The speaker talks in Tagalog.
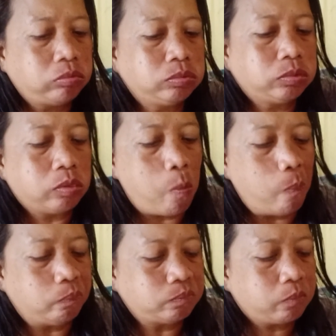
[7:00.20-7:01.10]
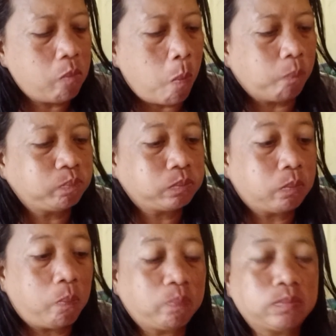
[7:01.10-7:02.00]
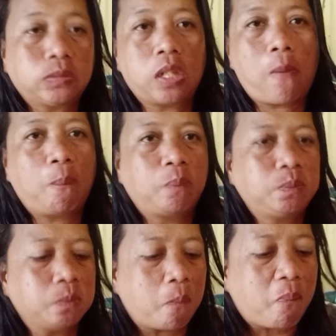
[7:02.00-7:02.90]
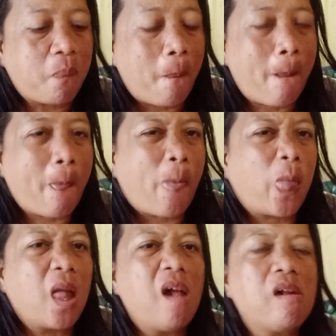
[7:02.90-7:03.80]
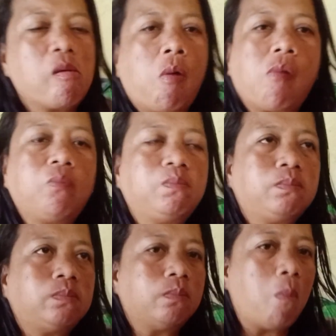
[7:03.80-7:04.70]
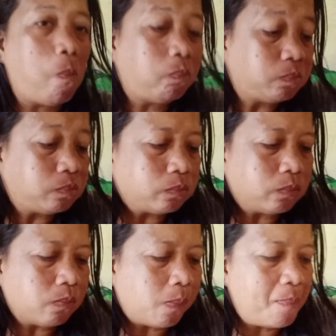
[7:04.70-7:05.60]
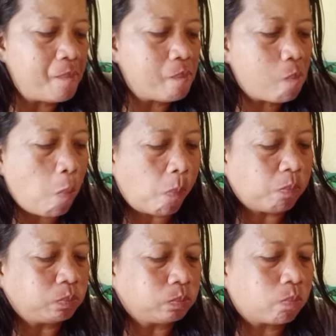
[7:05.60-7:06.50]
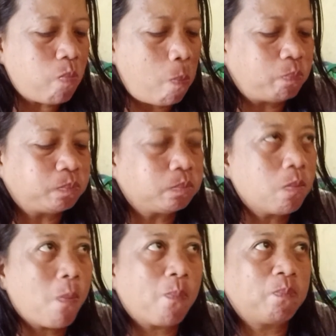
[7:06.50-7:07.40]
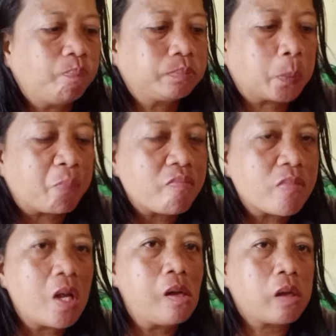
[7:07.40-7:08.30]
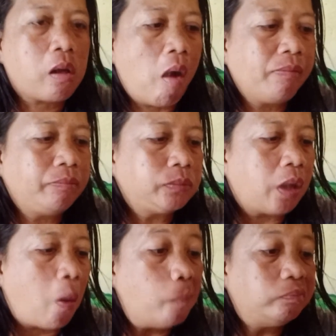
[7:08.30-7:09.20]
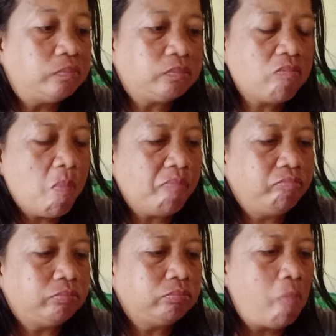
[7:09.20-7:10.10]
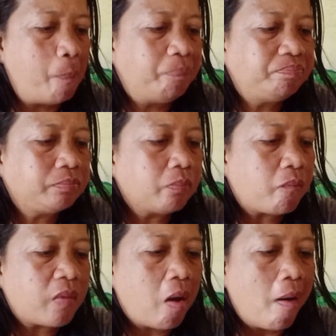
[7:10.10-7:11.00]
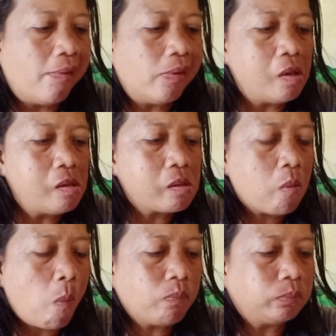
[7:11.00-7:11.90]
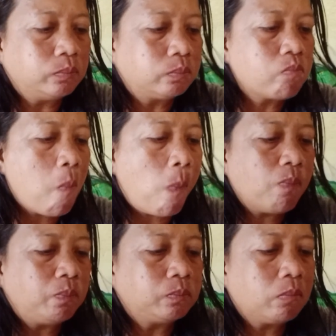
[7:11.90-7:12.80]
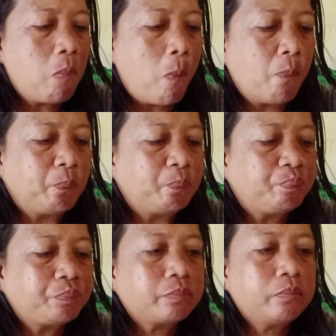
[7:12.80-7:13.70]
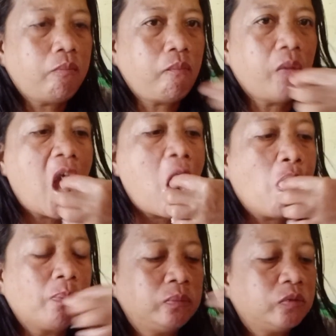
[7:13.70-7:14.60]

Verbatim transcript: mga 20 minutes bago ako makarating sa school. So, ngayon lang naman guys kasi wala yung aking ano, wala yung aking asawa. Kaya, ano, ako magsundo.